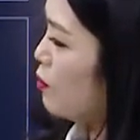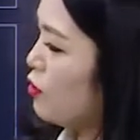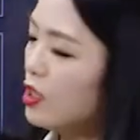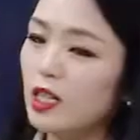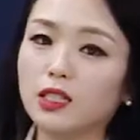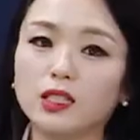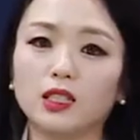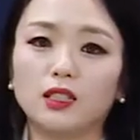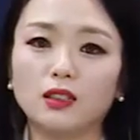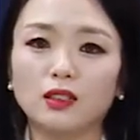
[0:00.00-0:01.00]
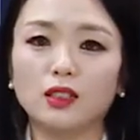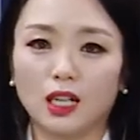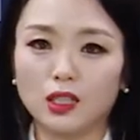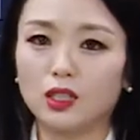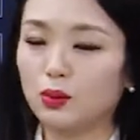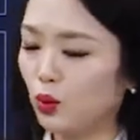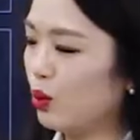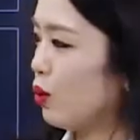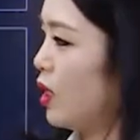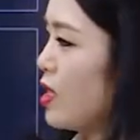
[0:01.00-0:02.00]
문장씩 글을 같이
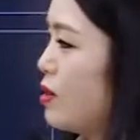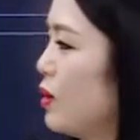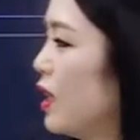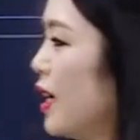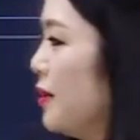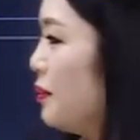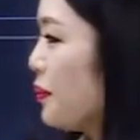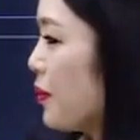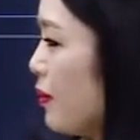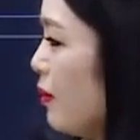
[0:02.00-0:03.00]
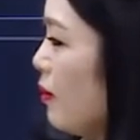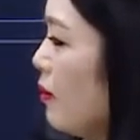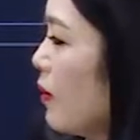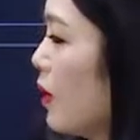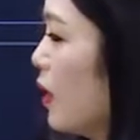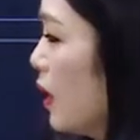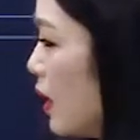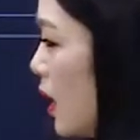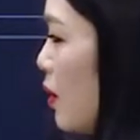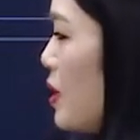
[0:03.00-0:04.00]
보도록 하겠습니다.
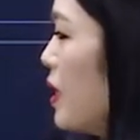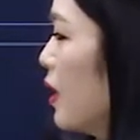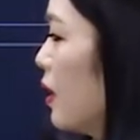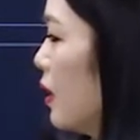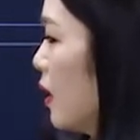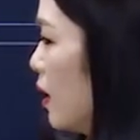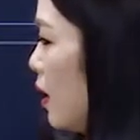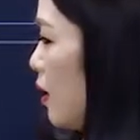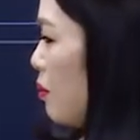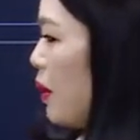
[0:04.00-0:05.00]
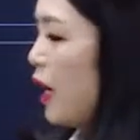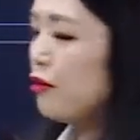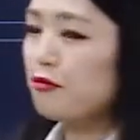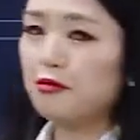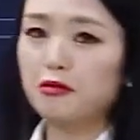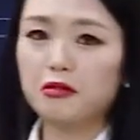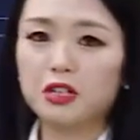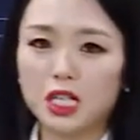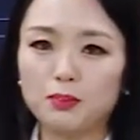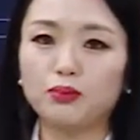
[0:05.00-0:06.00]
很高兴 매우
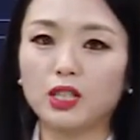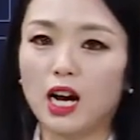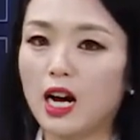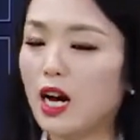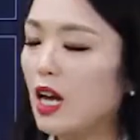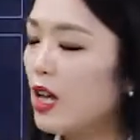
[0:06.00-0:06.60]
기쁘다.